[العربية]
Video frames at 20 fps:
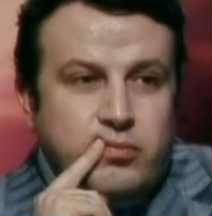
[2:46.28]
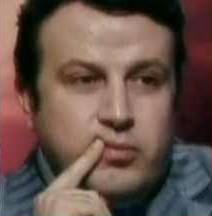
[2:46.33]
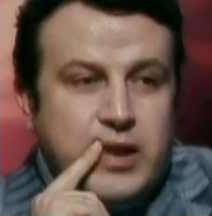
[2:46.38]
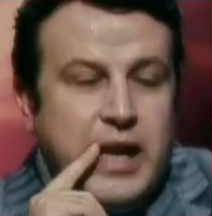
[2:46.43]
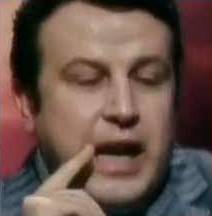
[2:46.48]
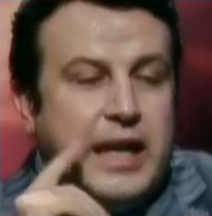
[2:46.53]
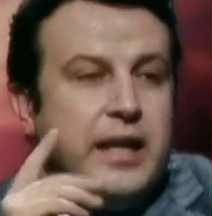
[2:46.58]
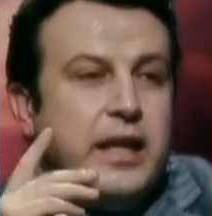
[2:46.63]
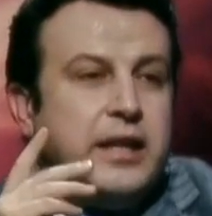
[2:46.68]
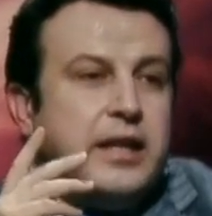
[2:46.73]

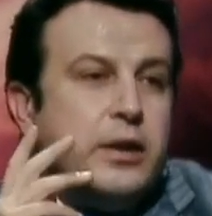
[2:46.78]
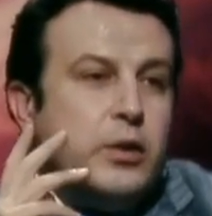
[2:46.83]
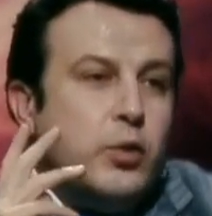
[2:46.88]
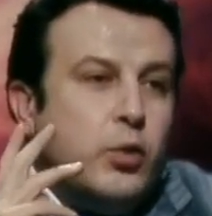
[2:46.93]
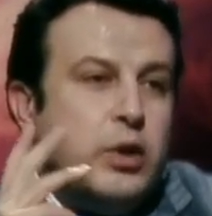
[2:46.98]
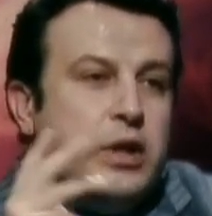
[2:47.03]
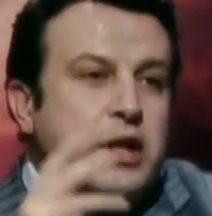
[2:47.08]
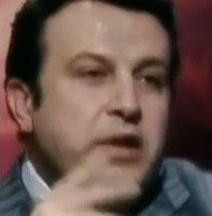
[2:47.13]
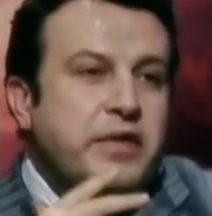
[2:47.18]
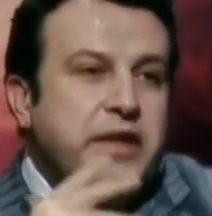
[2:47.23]
يعني نقدر نقول
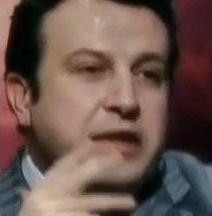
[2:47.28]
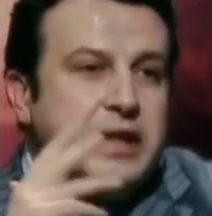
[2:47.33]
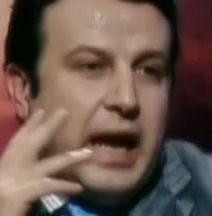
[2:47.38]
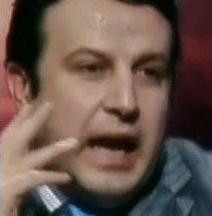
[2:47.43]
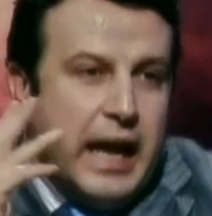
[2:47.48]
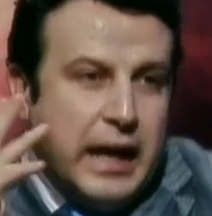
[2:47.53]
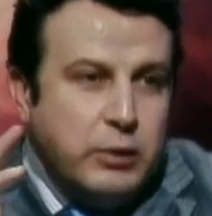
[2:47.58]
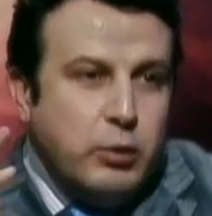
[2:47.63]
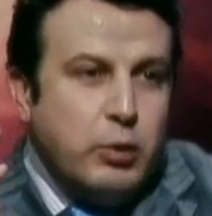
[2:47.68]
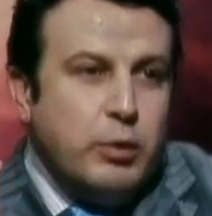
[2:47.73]
ان في
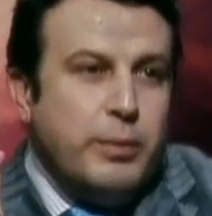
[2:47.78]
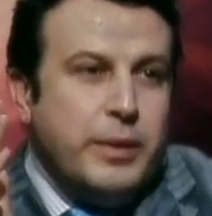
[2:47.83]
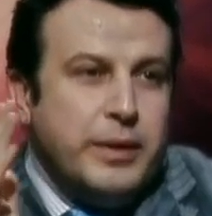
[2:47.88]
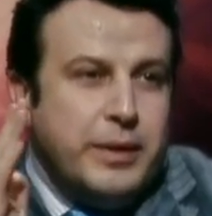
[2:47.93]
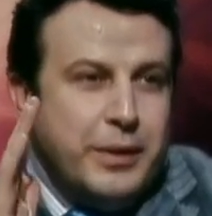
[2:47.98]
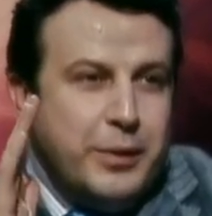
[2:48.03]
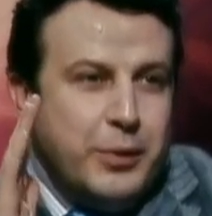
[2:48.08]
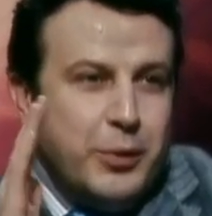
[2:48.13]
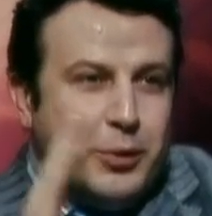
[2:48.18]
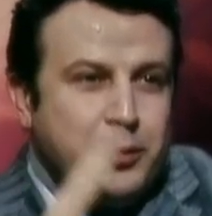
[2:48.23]
تعادل بين
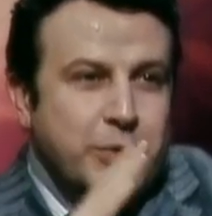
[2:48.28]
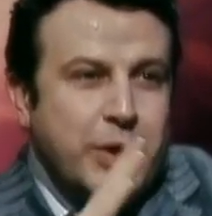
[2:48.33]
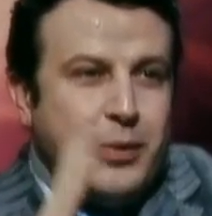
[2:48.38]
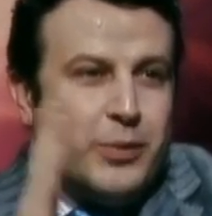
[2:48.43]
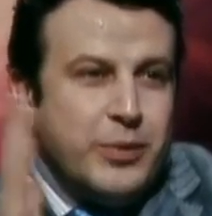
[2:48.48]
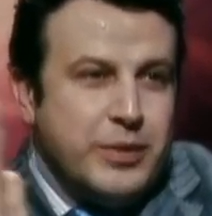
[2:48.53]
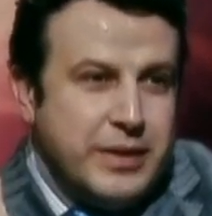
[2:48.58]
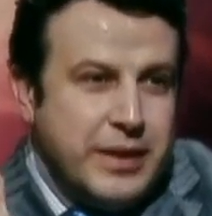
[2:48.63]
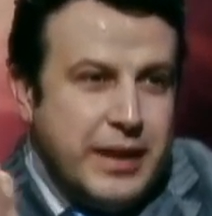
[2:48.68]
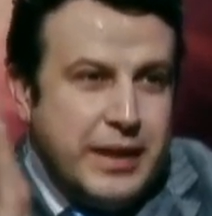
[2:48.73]
النقصان
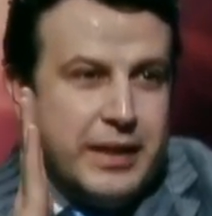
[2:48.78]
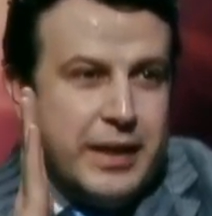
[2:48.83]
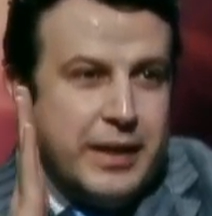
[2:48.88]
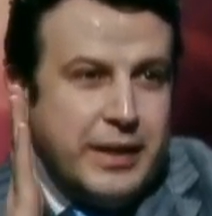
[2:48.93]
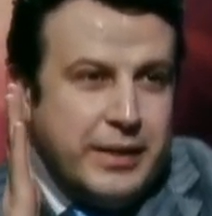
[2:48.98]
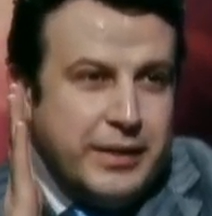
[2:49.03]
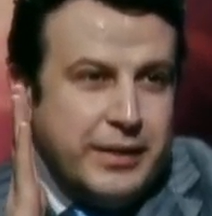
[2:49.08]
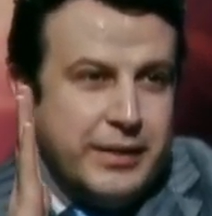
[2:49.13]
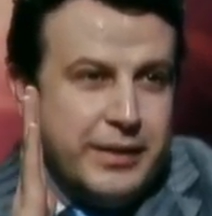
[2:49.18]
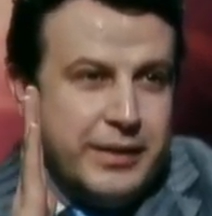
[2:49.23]
والزياده
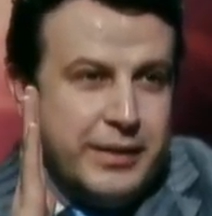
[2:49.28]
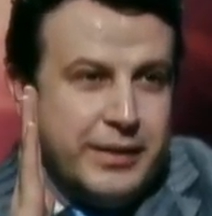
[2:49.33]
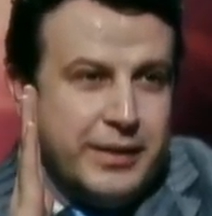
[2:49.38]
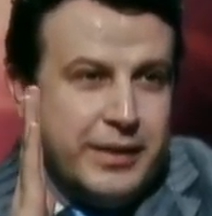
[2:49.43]
اهو كده